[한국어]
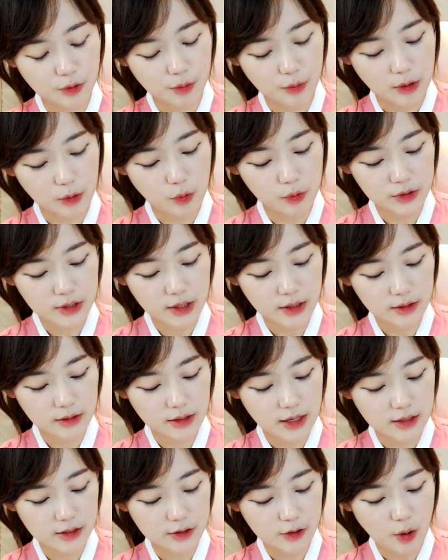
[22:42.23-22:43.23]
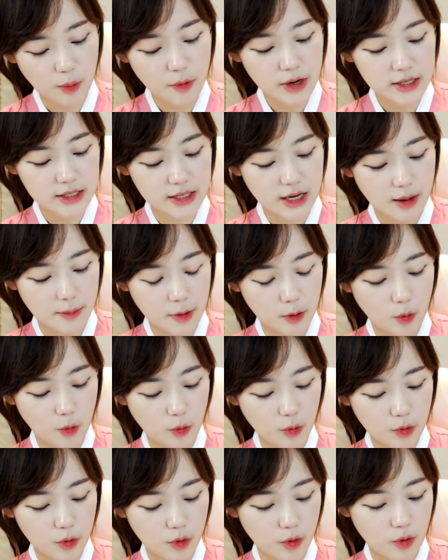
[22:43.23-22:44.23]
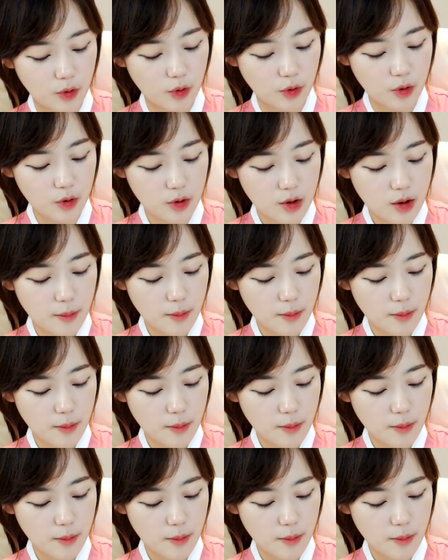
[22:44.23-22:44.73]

막 공산당을 처벌하자 막 그런 거